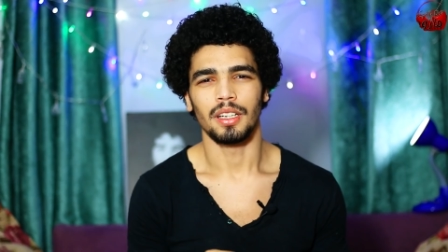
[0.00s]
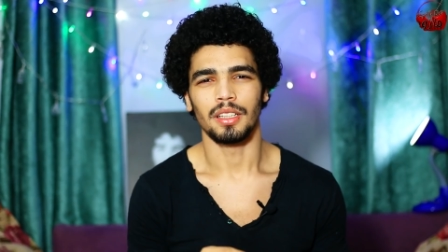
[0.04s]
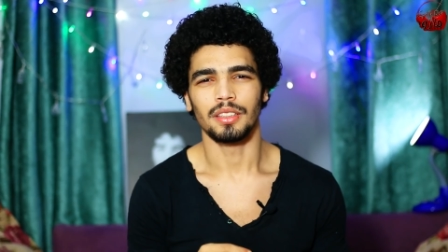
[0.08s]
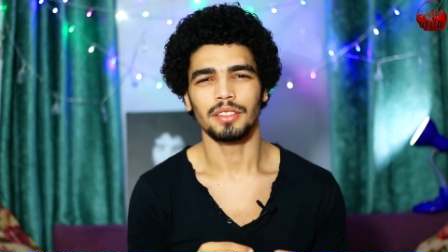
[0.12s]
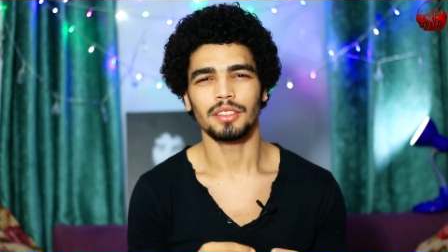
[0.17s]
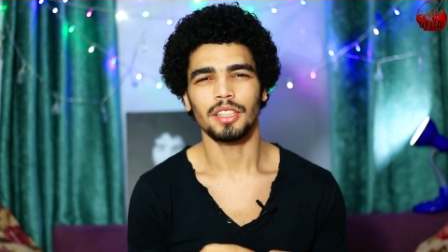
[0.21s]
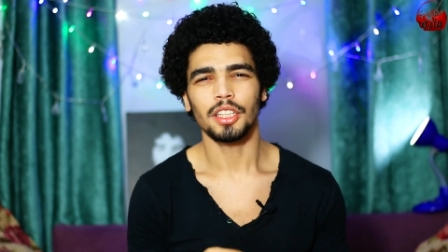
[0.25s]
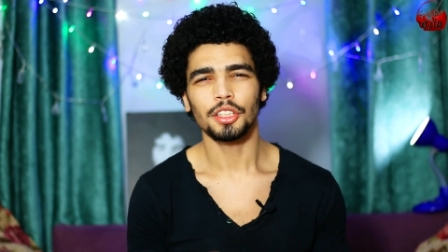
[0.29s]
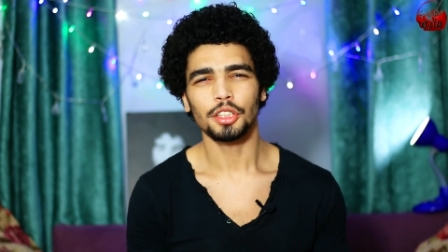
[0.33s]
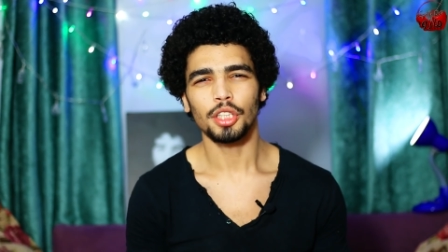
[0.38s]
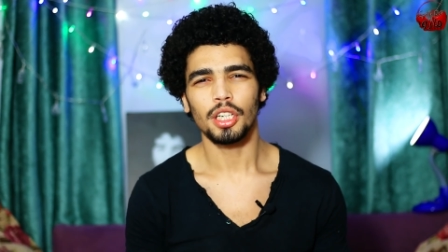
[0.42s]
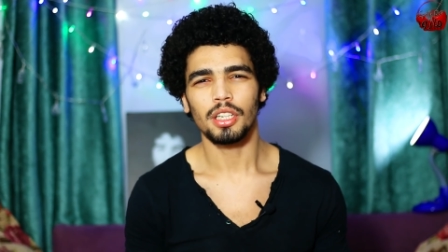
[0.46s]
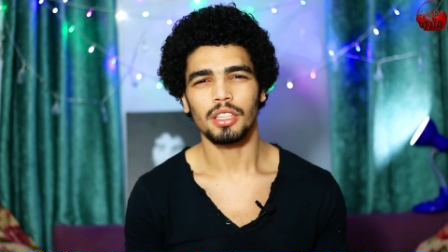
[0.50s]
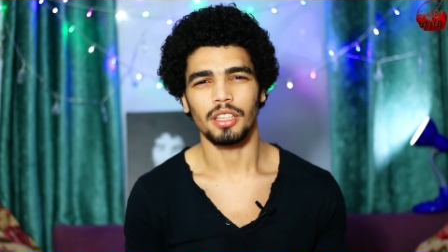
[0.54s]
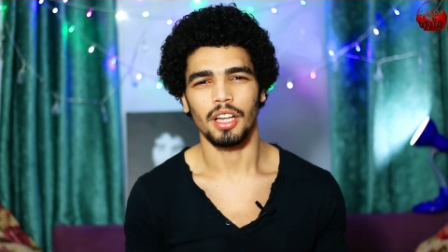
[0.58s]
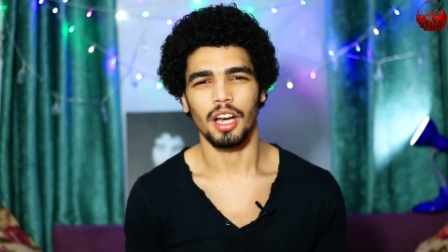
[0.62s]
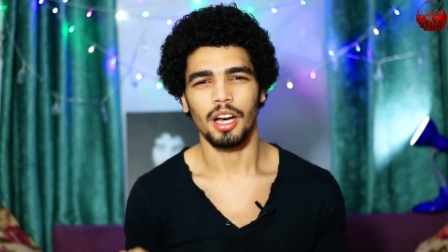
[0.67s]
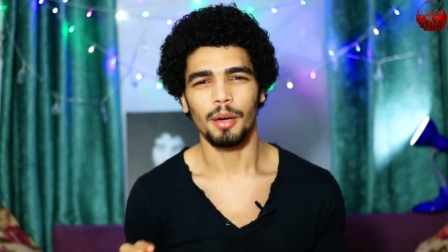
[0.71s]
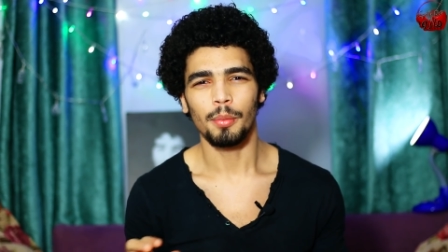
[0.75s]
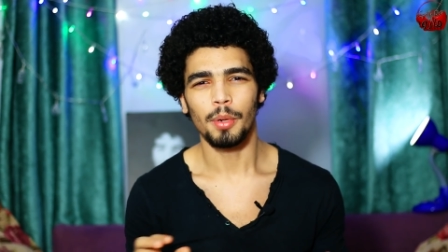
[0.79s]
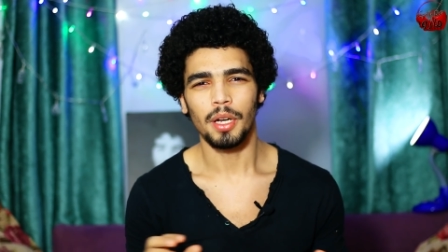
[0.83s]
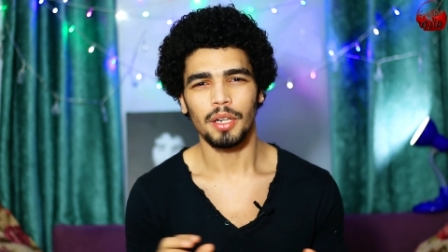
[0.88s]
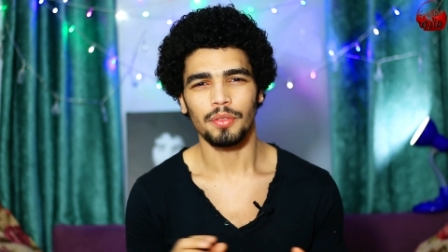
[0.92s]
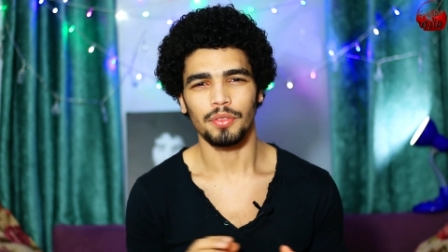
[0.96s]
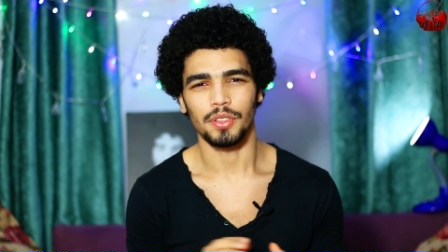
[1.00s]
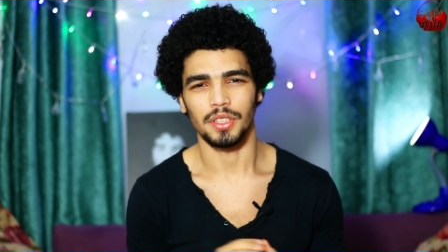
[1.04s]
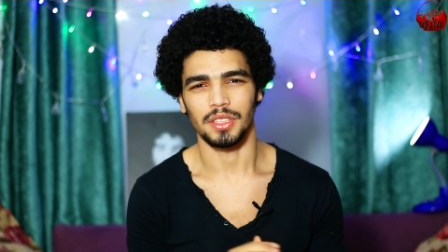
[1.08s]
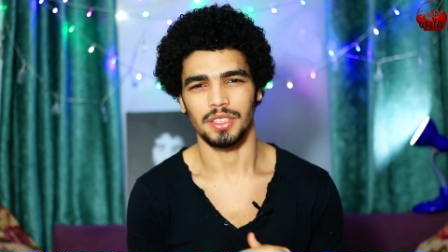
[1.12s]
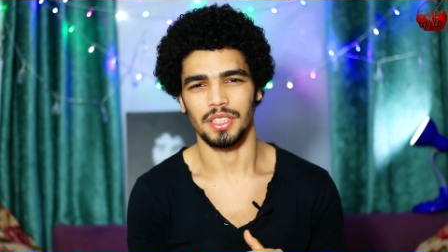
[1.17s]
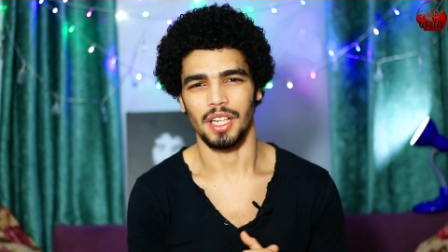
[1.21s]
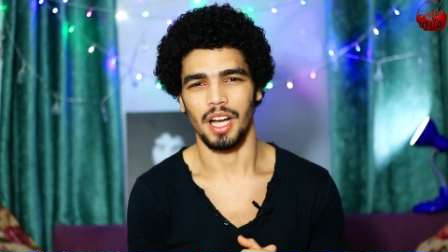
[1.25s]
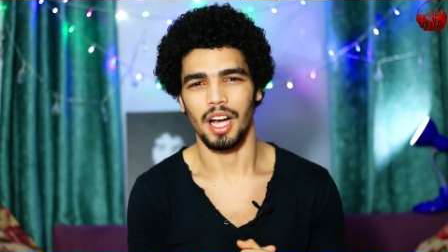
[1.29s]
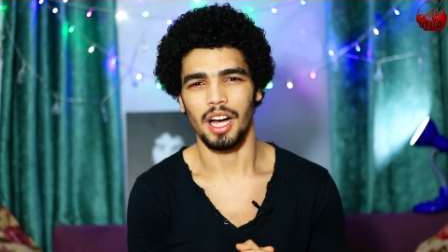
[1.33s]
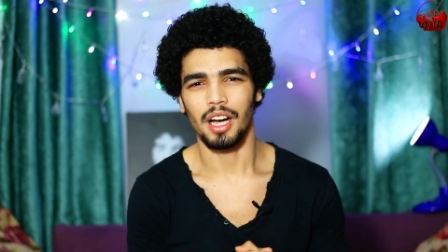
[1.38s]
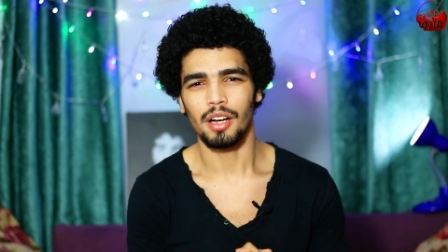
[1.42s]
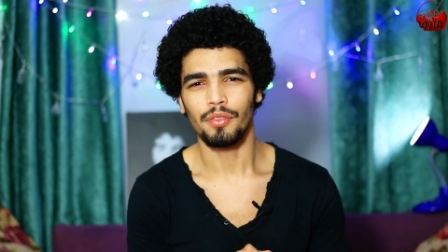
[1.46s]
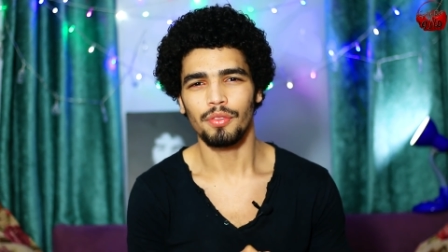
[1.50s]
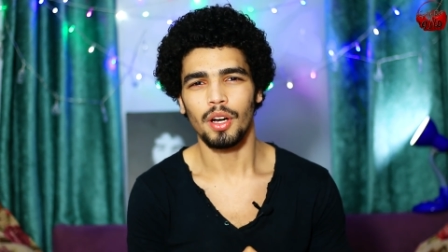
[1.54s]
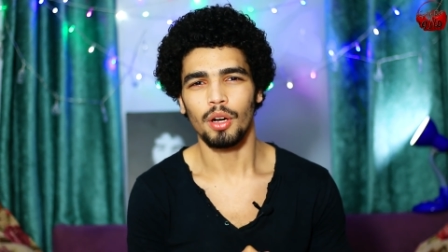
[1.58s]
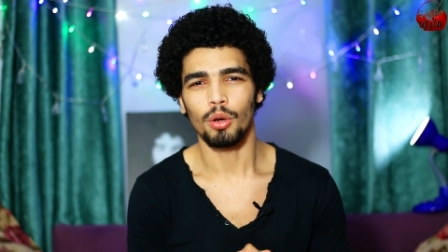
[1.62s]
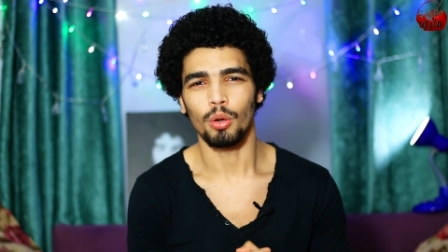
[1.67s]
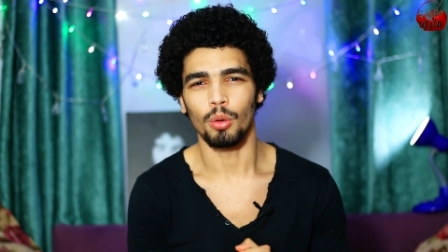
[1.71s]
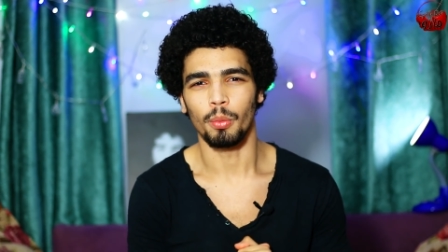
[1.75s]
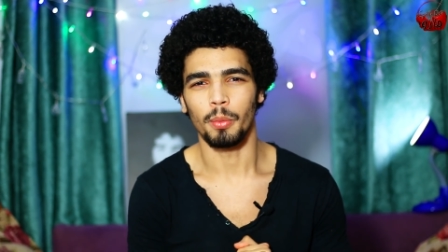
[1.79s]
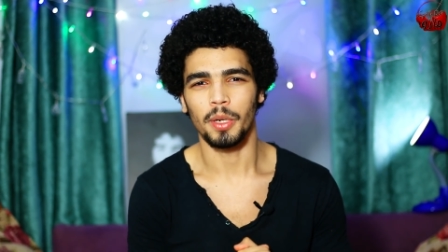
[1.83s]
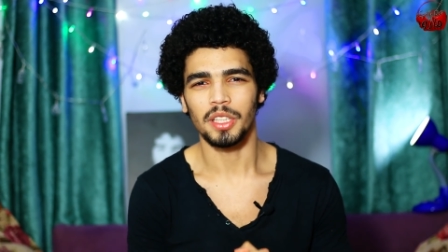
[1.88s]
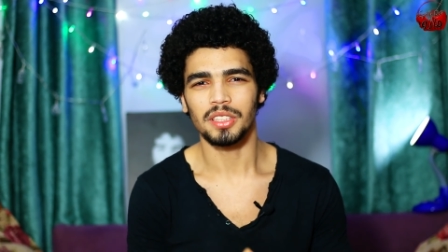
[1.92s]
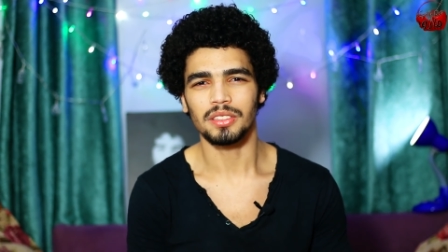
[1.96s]
انتشر الخبر في الصحافة
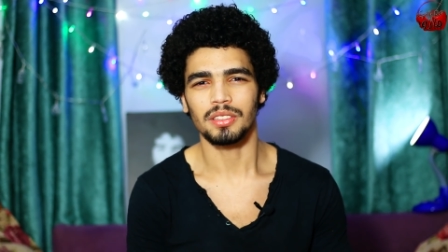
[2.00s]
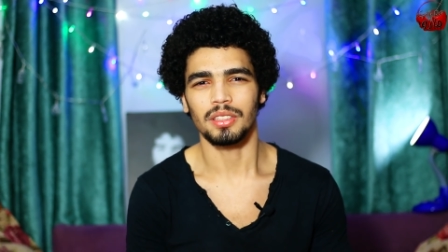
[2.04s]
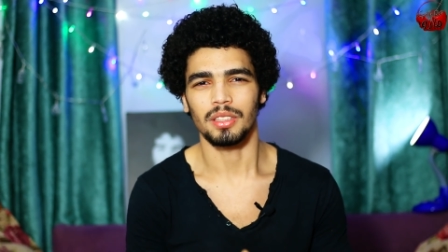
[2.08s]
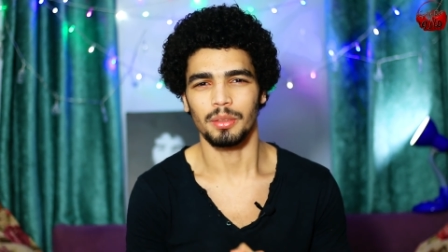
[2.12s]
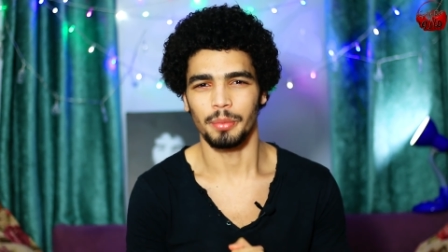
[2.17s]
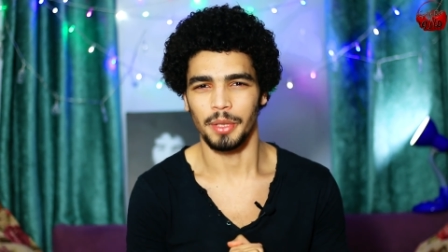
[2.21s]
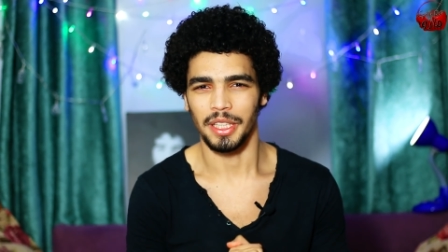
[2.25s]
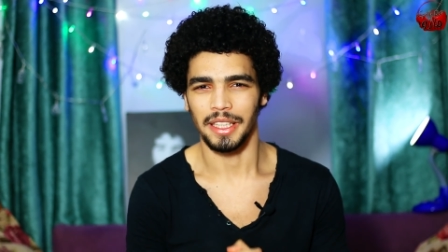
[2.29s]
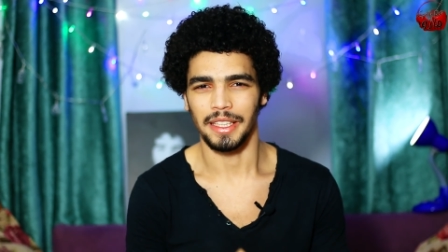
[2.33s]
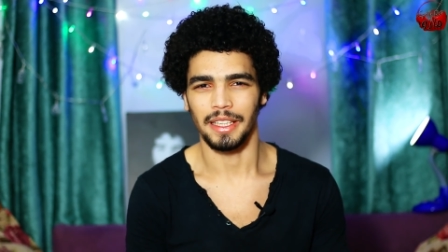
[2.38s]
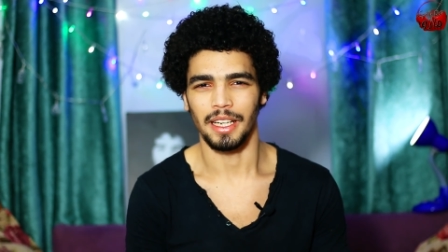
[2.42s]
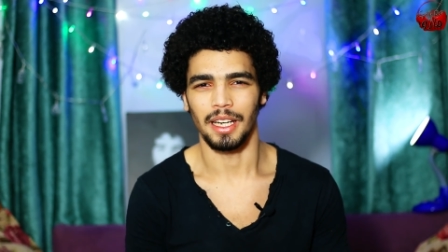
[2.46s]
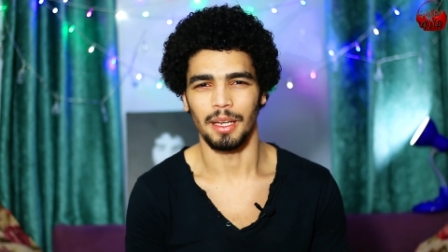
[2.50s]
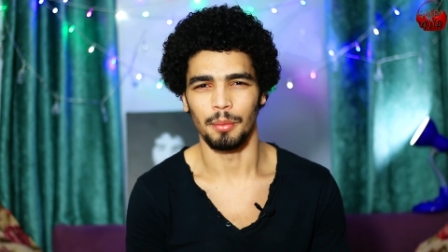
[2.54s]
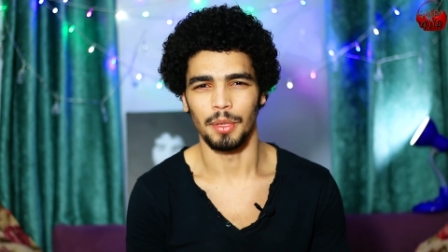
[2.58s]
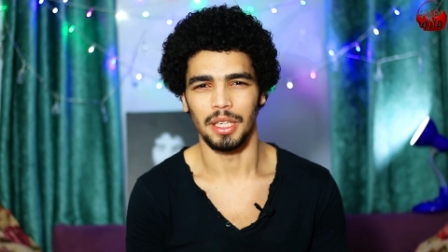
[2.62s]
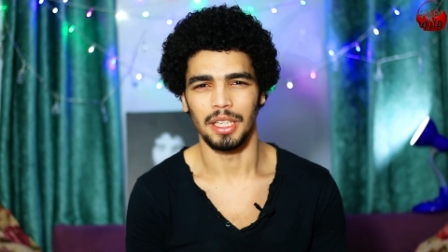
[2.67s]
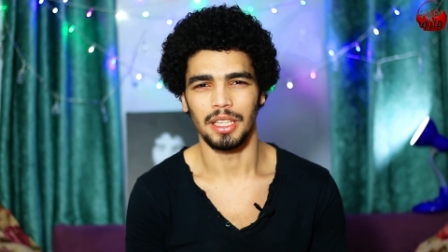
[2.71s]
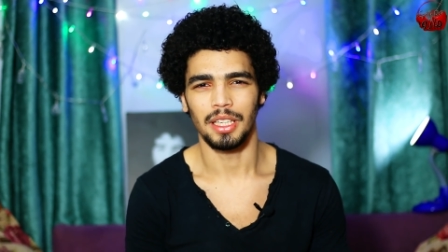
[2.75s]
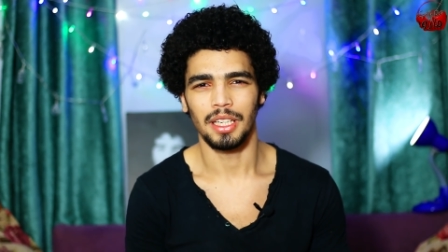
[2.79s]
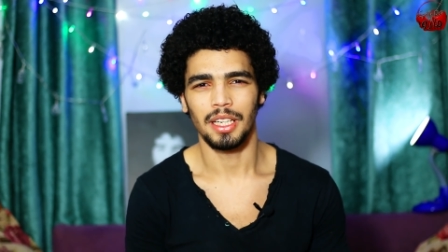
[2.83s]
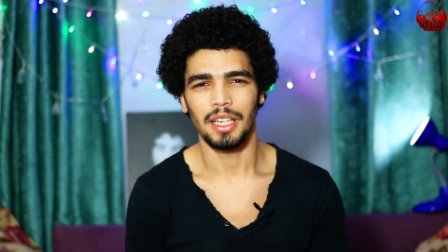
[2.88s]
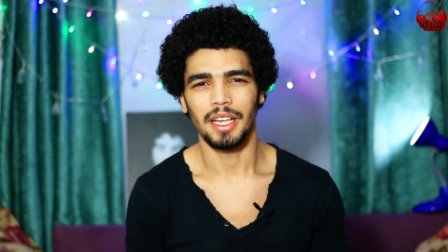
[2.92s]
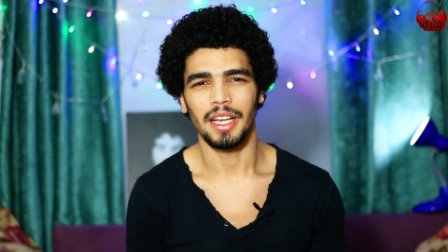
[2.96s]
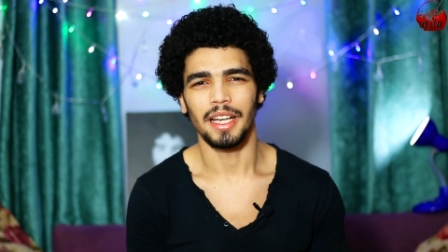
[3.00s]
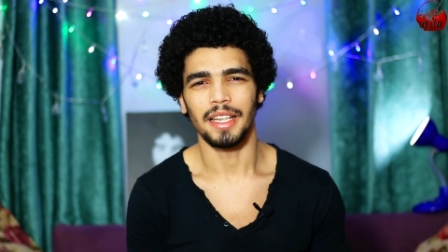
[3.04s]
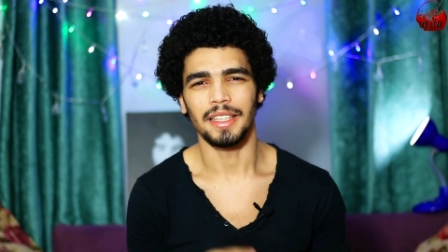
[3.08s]
ومصر بالكامل